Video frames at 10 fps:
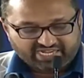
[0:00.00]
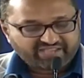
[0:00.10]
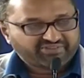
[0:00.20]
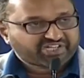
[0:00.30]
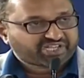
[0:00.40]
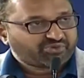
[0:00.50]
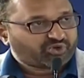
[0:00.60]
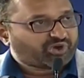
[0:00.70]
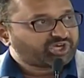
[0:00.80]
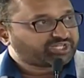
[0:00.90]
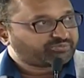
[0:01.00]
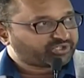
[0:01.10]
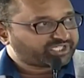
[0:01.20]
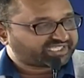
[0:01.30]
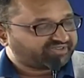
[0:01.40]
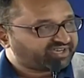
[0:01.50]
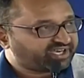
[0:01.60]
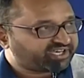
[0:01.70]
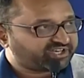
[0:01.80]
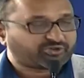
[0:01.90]
కిడ్నీ విషయంలో వాటర్ ప్రాజెక్ట్
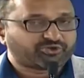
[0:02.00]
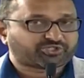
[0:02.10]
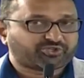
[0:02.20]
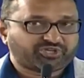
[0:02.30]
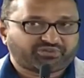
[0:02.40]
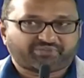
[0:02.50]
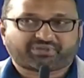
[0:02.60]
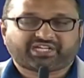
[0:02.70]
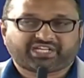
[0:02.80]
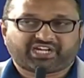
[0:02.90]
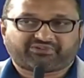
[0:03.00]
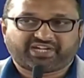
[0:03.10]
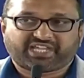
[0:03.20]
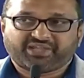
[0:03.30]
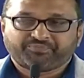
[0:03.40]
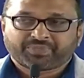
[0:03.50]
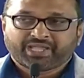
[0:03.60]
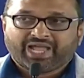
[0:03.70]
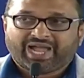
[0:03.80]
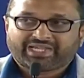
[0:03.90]
సెవెన్ హండ్రెడ్ క్రోర్స్ తోటి మనం కట్టినటువంటి
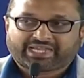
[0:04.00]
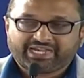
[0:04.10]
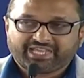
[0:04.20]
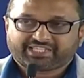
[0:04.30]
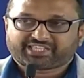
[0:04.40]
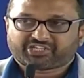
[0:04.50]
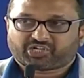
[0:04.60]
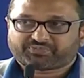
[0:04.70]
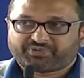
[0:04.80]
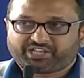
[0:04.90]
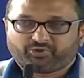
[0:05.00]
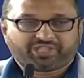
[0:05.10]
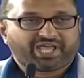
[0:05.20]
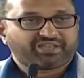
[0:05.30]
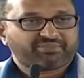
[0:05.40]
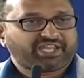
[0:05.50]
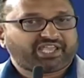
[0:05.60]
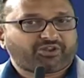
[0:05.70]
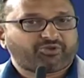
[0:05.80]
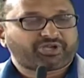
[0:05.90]
అండ్ కిడ్నీ రీసెర్చ్ హాస్పిటల్ ఉద్దానం
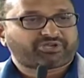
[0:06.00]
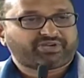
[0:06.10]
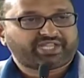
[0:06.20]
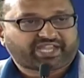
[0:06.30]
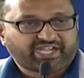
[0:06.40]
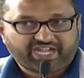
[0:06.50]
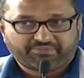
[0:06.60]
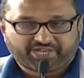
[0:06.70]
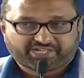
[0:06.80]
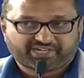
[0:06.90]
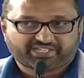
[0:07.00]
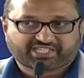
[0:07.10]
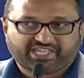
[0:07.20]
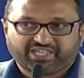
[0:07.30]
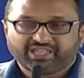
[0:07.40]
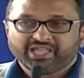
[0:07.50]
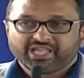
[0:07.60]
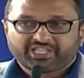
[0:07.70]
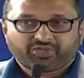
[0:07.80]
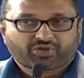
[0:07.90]
ఏరియాలో ఉన్నటువంటి కిడ్నీ పేషెంట్స్ కి
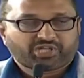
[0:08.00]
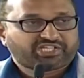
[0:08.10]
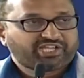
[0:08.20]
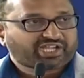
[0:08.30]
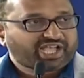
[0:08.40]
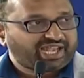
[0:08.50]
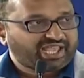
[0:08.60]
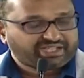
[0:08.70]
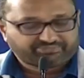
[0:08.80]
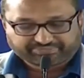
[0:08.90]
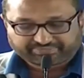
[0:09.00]
ఇది ఒక చిరకాల